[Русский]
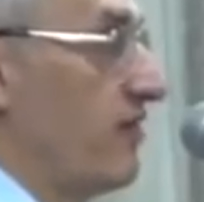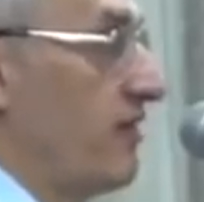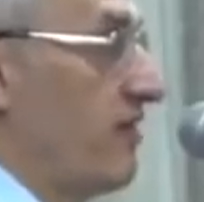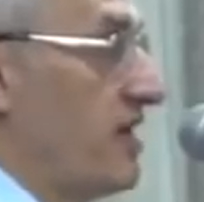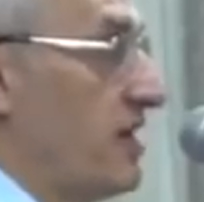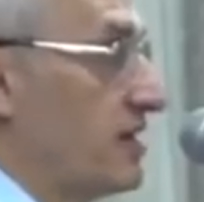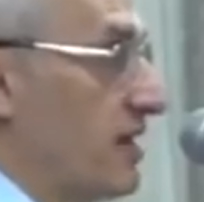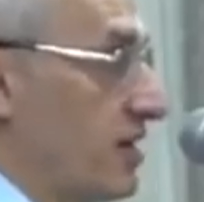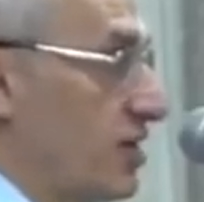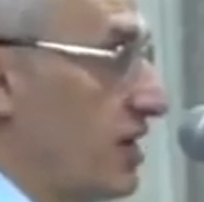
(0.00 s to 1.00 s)
на войне
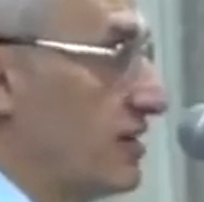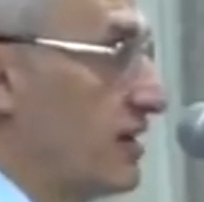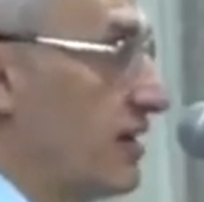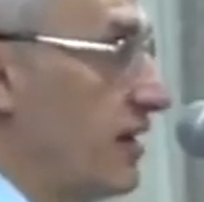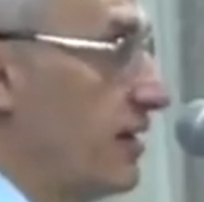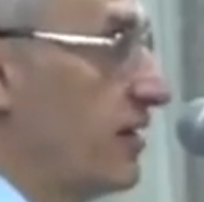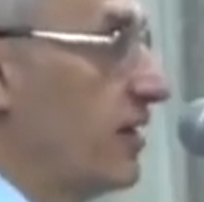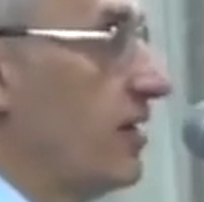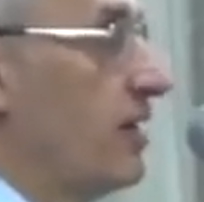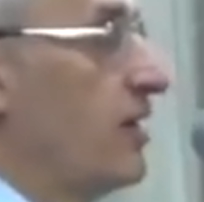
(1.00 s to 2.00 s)
сражался, да,
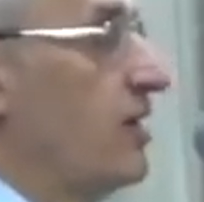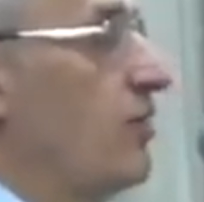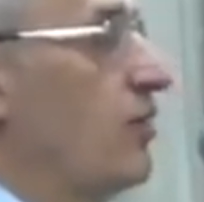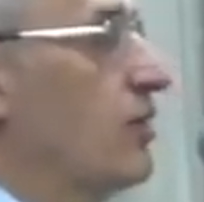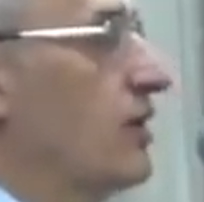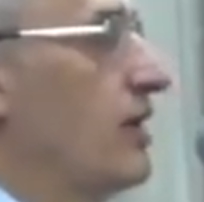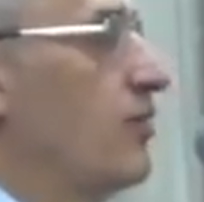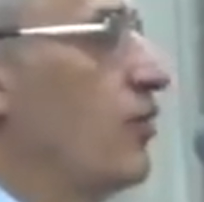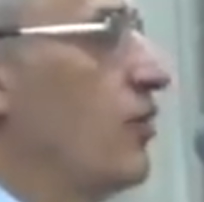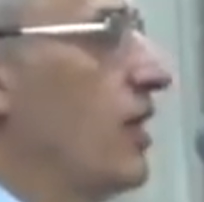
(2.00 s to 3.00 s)
и он,
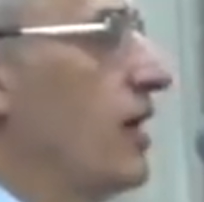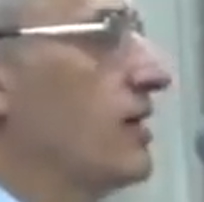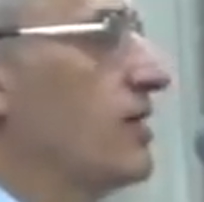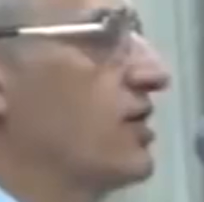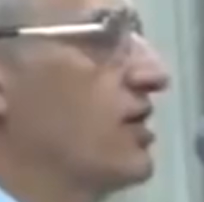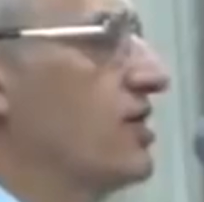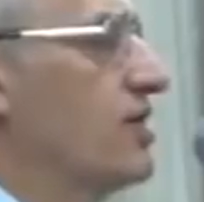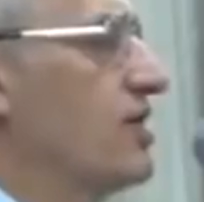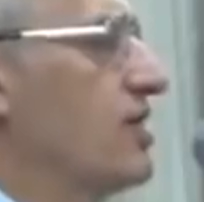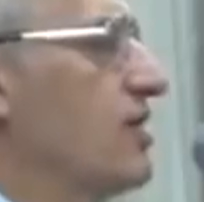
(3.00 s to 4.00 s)
ему отношения
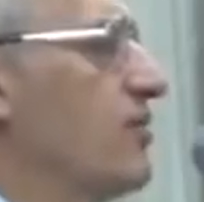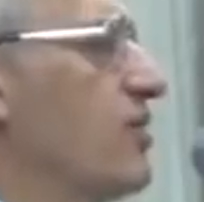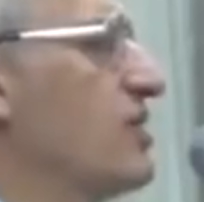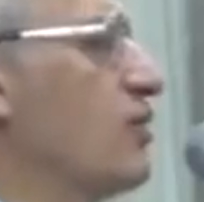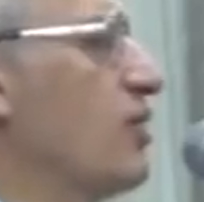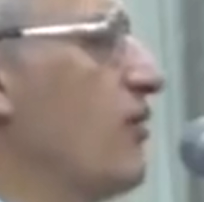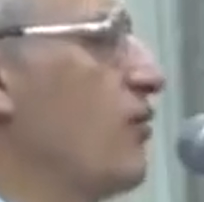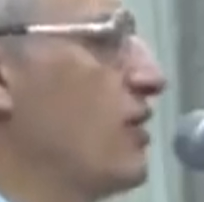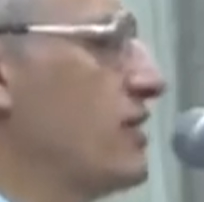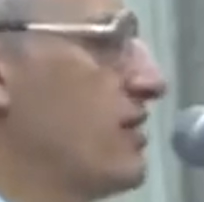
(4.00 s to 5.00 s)
женщины это просто
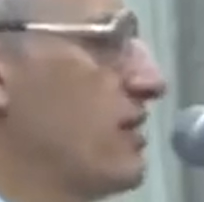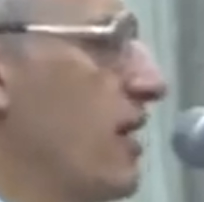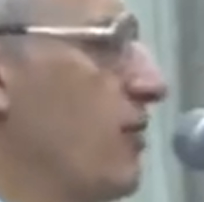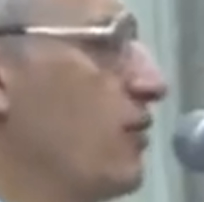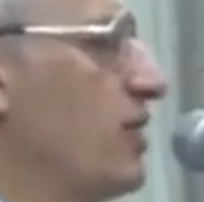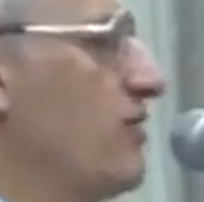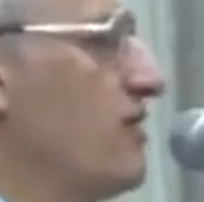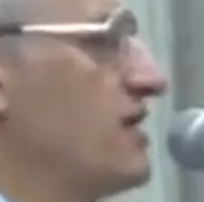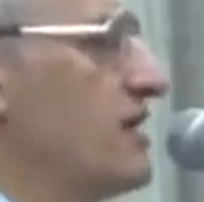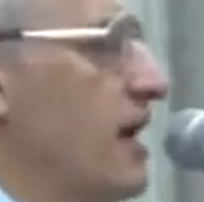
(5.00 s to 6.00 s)
удовольствие. Там он не
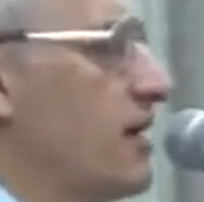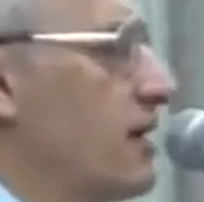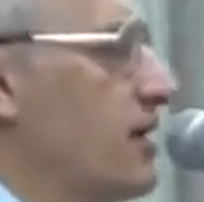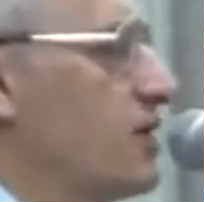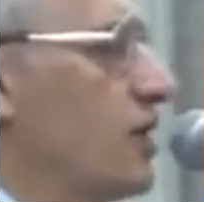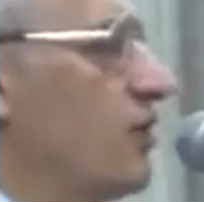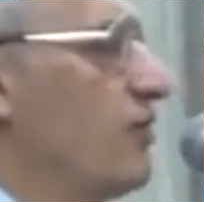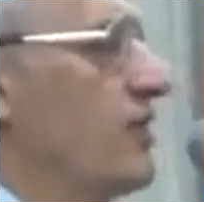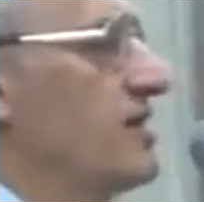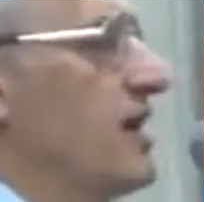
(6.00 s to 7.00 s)
выясняет отношения,
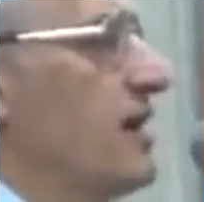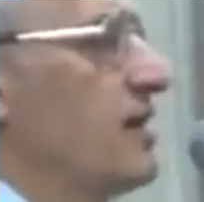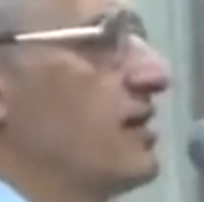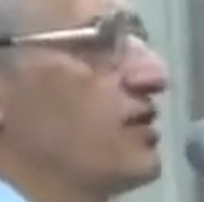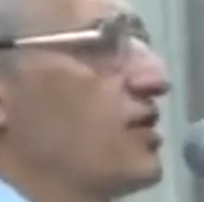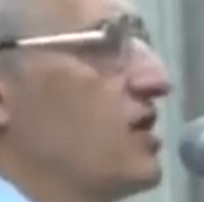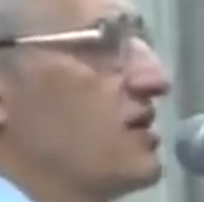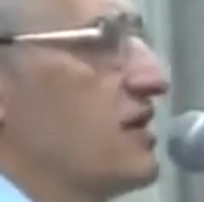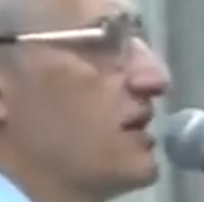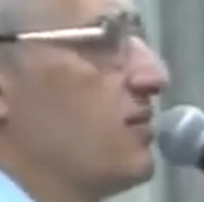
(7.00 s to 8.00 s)
он выясняет
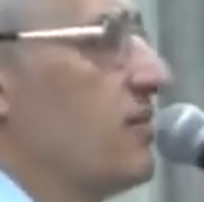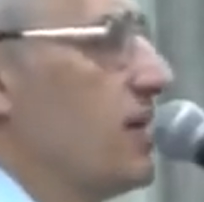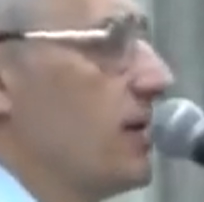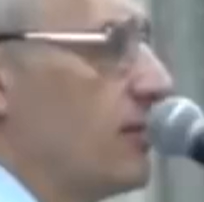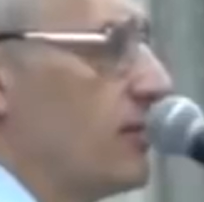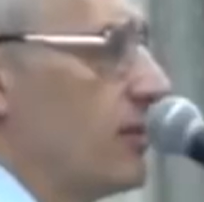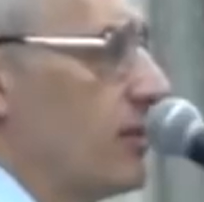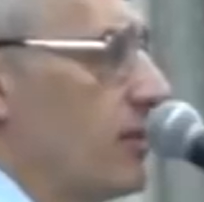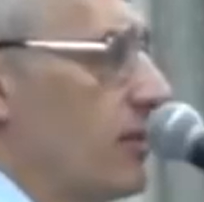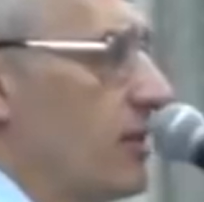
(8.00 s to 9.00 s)
отношения с этим миром.
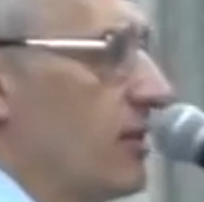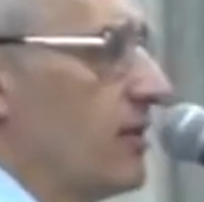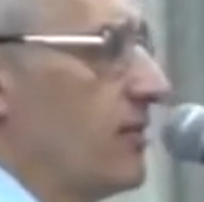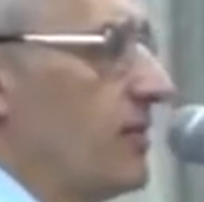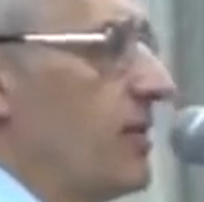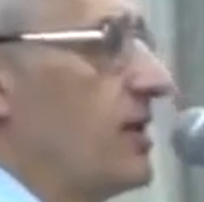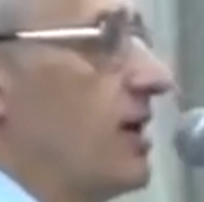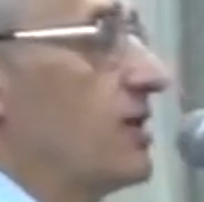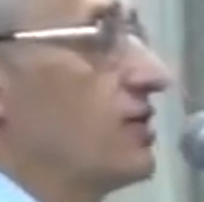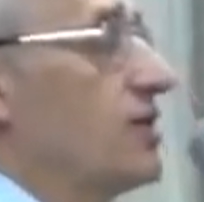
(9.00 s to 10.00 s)

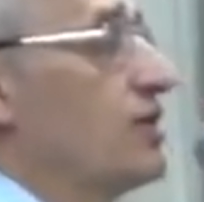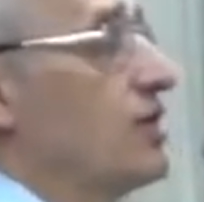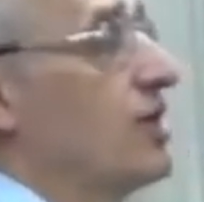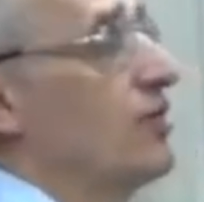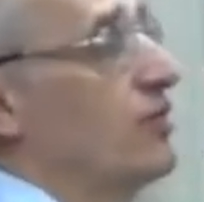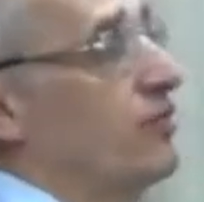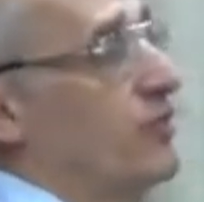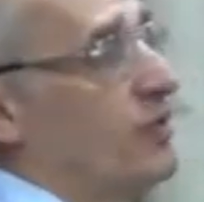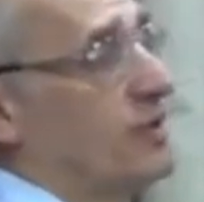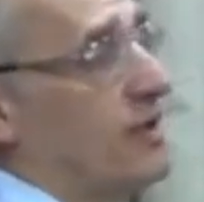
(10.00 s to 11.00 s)
Понимаете, а с женщиной он
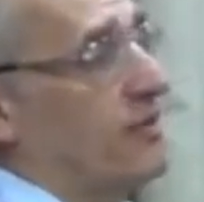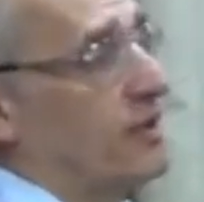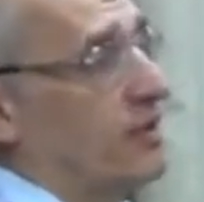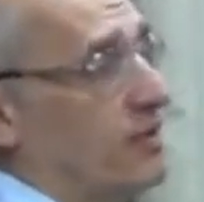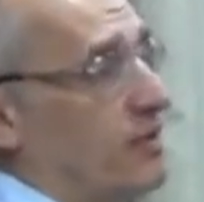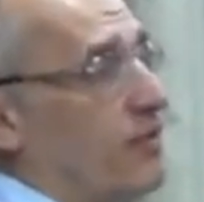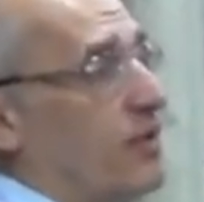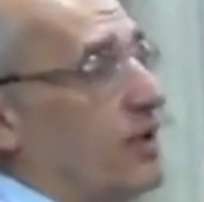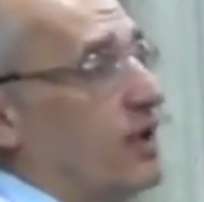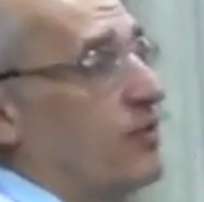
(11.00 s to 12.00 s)
просто, вот у
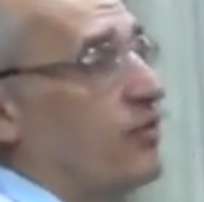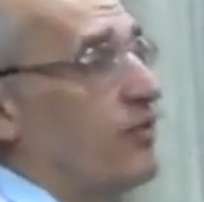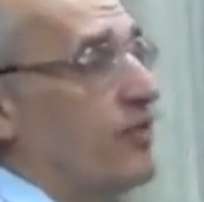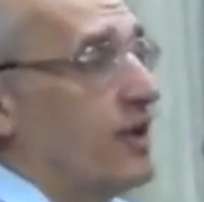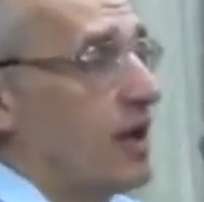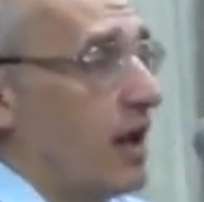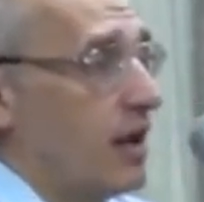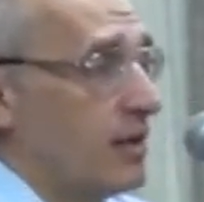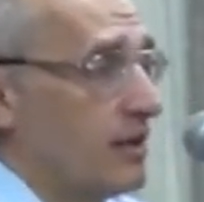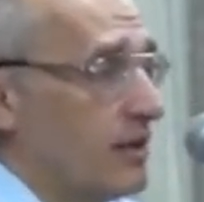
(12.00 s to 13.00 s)
него это любовь,
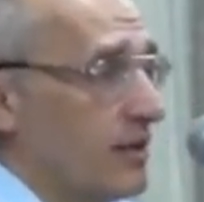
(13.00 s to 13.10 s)
игра